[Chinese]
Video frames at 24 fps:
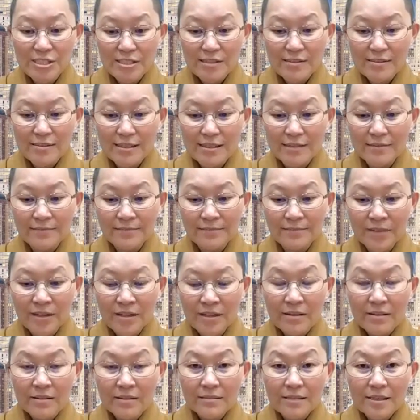声音，
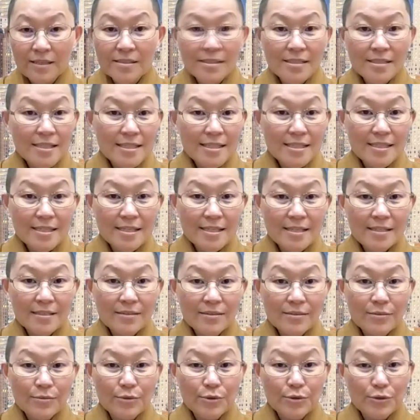但这
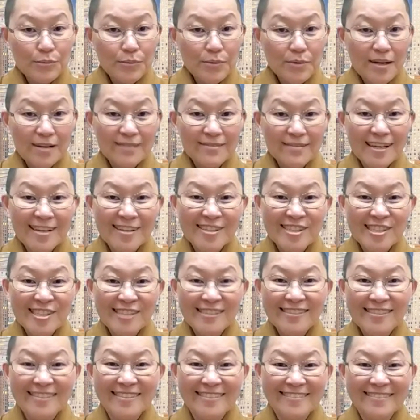些我就不要当
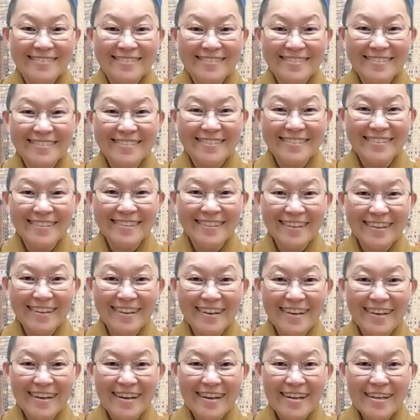真了，
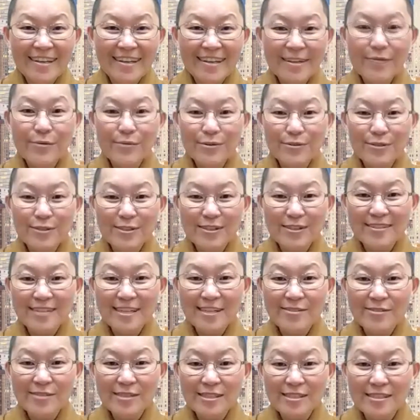因为我觉得
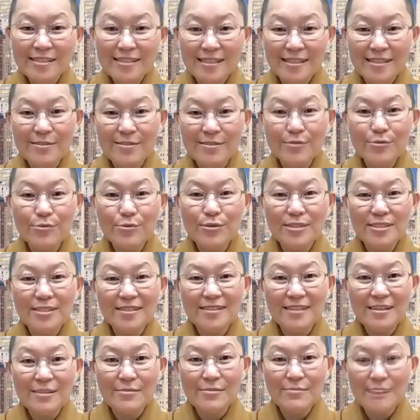在这个整个过
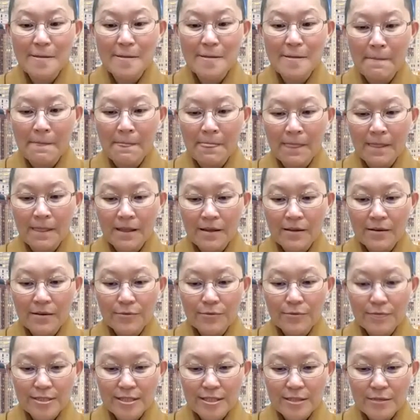程里面，
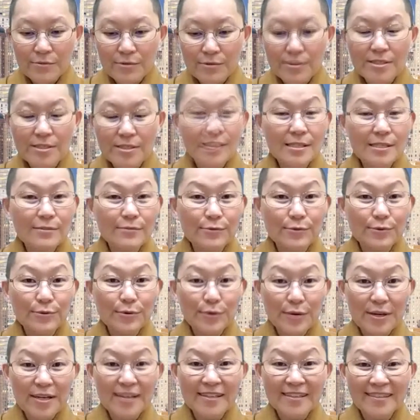我已经问心无
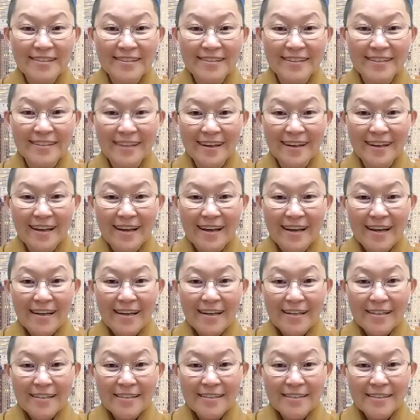愧，
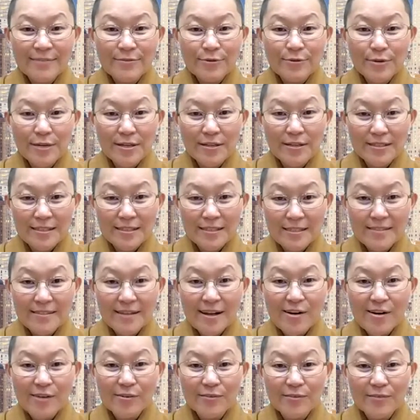而我也知
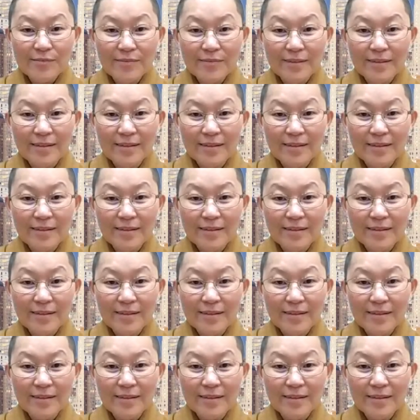道，